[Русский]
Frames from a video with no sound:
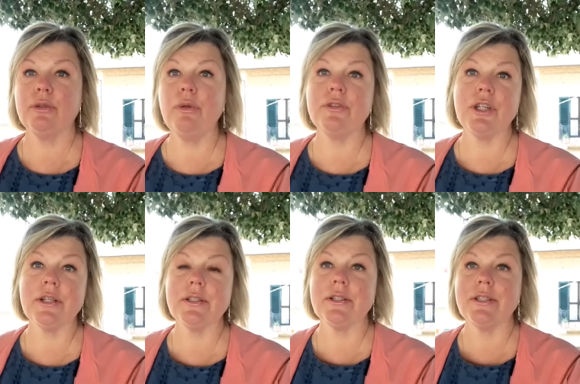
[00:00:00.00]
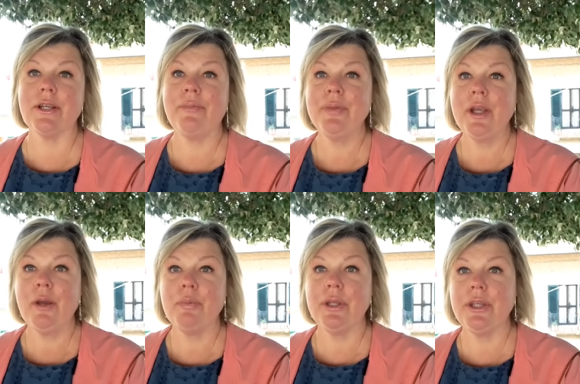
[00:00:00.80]
Ну и в частности
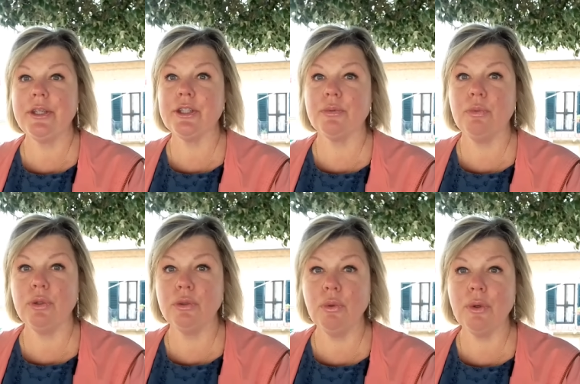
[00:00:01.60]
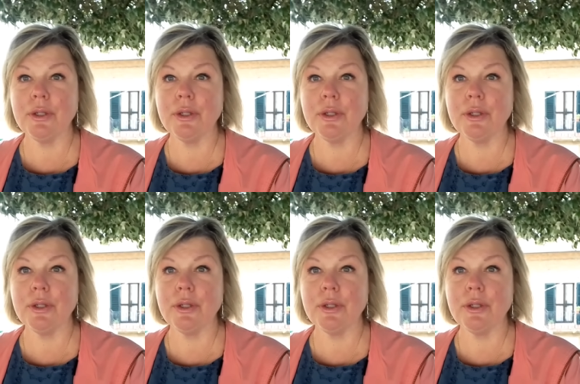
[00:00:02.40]
приедет мой друг,